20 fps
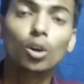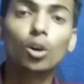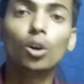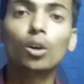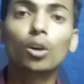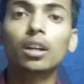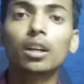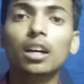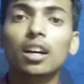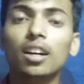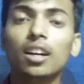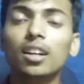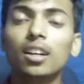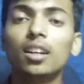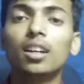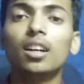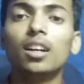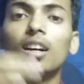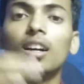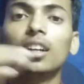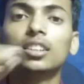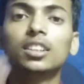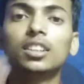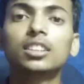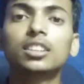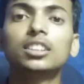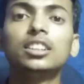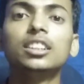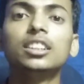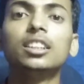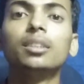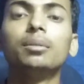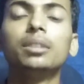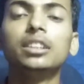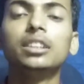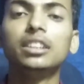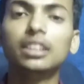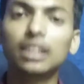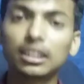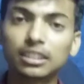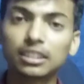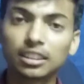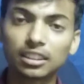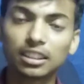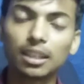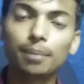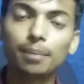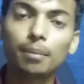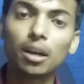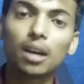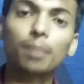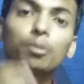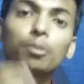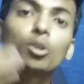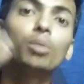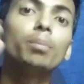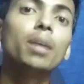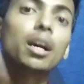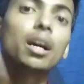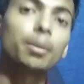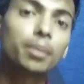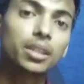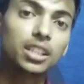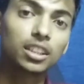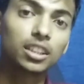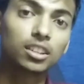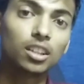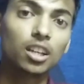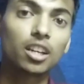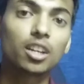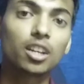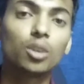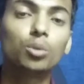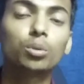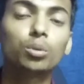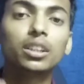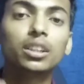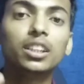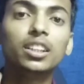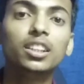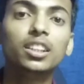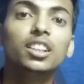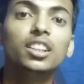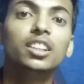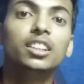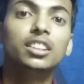और हाँ अदर चीज़ें में ये याद रखना मैं आपको बार बार याद दिला रहा हूँ कि